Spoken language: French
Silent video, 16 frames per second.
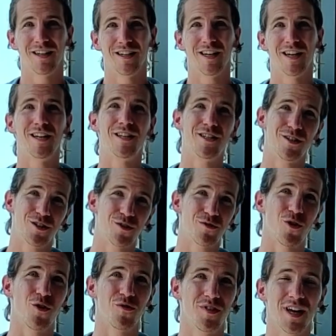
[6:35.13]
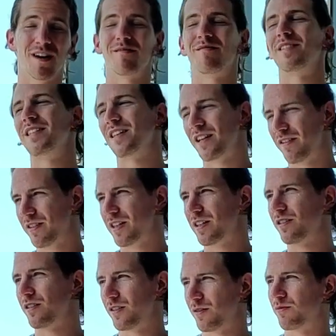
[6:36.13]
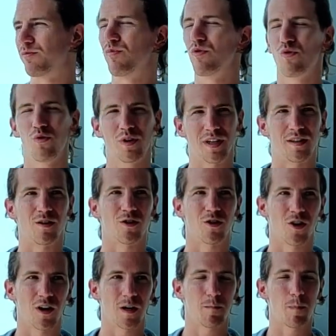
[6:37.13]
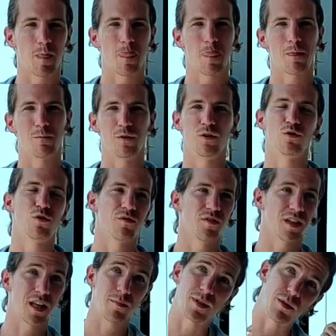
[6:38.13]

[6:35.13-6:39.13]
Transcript: Et elles disaient, je reviens. Il y en avait beaucoup qui étaient encore là et on en reviendra